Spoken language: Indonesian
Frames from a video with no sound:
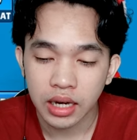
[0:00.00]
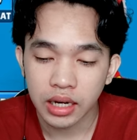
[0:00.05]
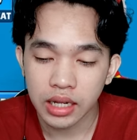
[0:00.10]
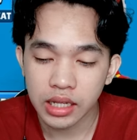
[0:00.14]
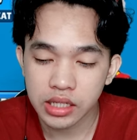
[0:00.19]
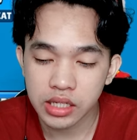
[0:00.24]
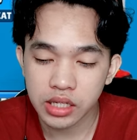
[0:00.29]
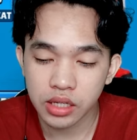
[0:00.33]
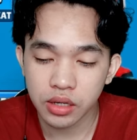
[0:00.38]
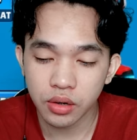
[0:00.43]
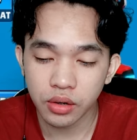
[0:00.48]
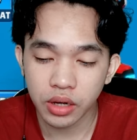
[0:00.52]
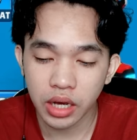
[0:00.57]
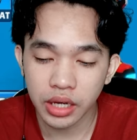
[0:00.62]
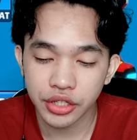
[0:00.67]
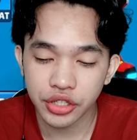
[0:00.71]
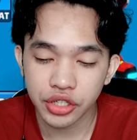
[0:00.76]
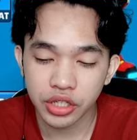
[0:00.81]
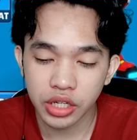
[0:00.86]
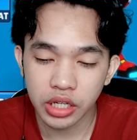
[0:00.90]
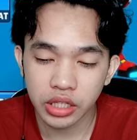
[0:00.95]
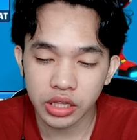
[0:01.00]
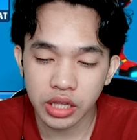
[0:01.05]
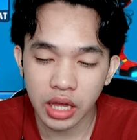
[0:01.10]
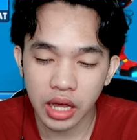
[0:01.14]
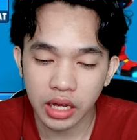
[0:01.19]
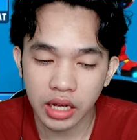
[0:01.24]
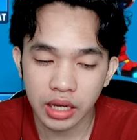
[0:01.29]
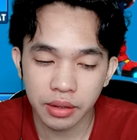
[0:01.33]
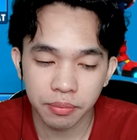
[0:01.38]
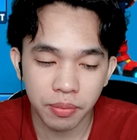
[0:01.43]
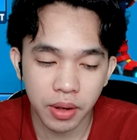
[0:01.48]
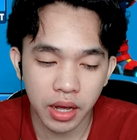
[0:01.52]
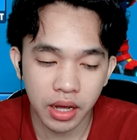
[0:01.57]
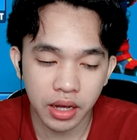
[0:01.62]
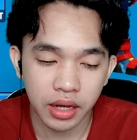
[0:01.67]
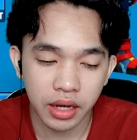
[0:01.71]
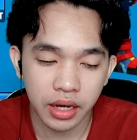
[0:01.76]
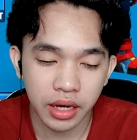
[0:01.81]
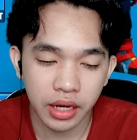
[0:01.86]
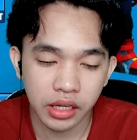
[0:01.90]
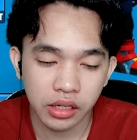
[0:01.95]
Let's go guys, kita akan
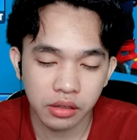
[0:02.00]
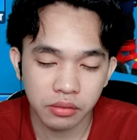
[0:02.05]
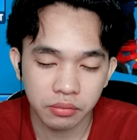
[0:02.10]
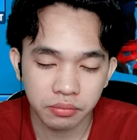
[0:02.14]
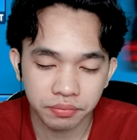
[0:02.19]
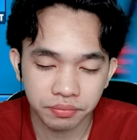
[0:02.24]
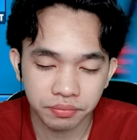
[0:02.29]
pakai